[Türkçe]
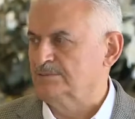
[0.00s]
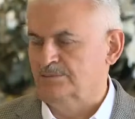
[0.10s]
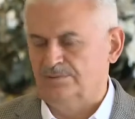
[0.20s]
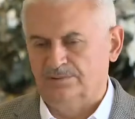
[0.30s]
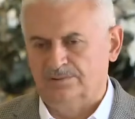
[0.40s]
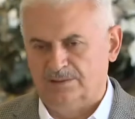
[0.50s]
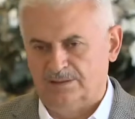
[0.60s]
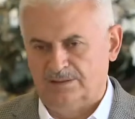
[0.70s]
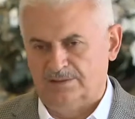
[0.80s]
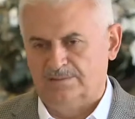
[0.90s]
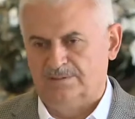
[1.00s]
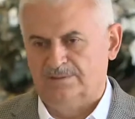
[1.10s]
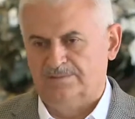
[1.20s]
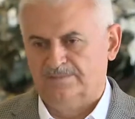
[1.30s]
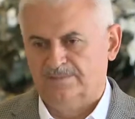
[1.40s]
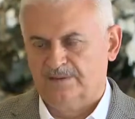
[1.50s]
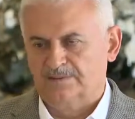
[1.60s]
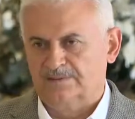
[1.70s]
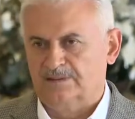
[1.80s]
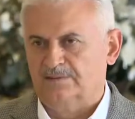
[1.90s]
Bütün milletimi
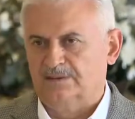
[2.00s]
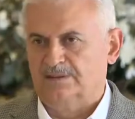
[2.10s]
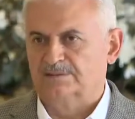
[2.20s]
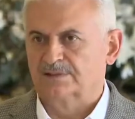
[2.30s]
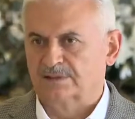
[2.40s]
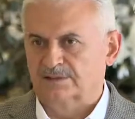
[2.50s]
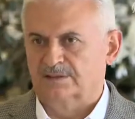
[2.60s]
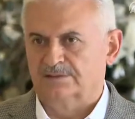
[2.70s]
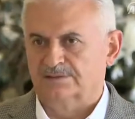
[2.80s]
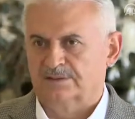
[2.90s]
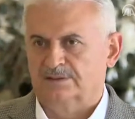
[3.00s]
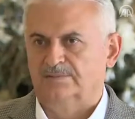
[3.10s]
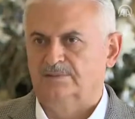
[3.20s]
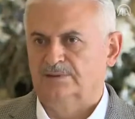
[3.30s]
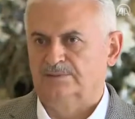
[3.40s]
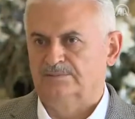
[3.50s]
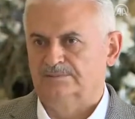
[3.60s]
sevgiyle, saygıyla selamlıyorum